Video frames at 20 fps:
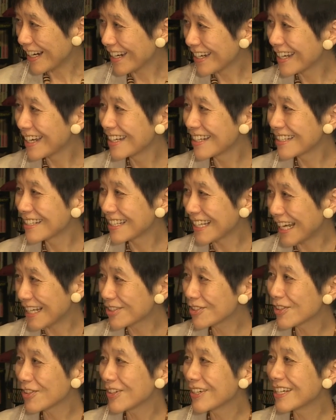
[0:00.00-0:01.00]
はい、
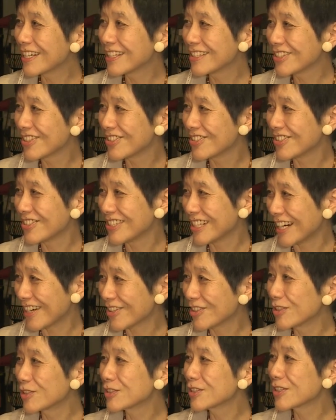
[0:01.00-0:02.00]
担当編集者
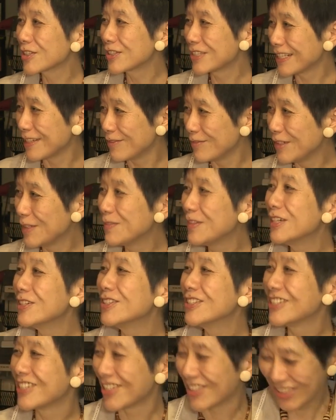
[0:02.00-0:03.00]
こっそり耳
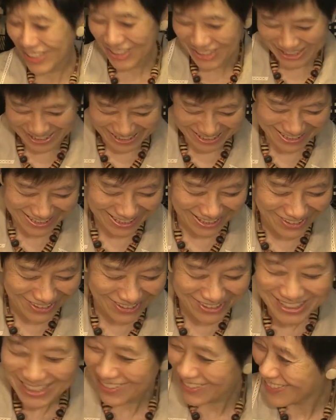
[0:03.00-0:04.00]
打ちをして
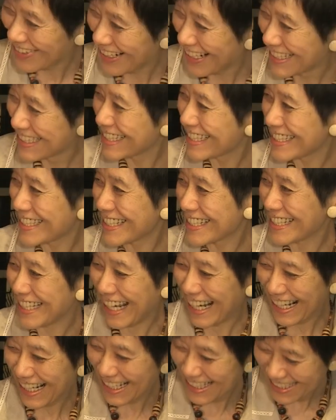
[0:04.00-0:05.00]
おりまし
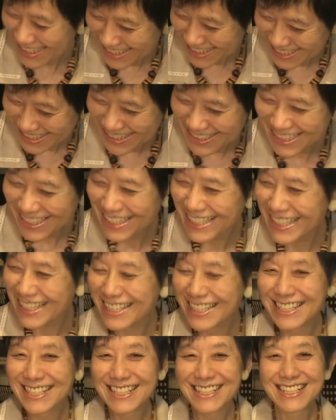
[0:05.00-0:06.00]
た。
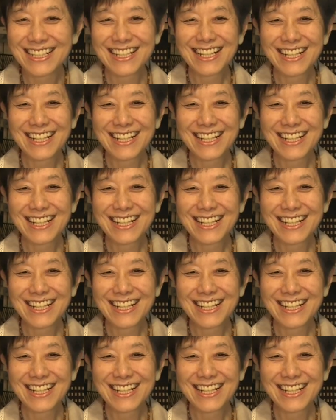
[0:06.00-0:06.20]
ネガティ